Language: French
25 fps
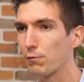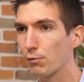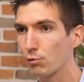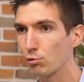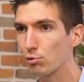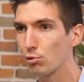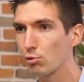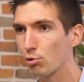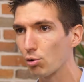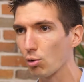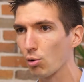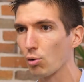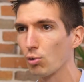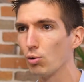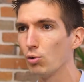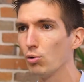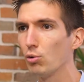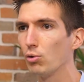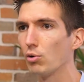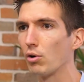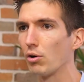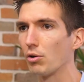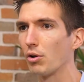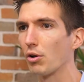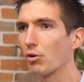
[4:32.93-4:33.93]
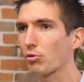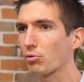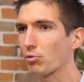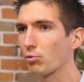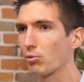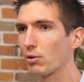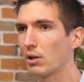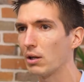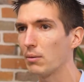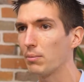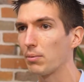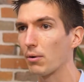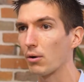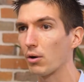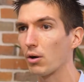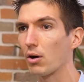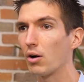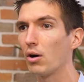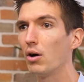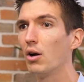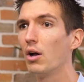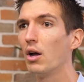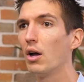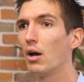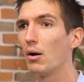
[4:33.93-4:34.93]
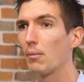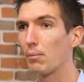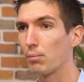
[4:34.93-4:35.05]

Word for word: fond du trou, dans son lit pendant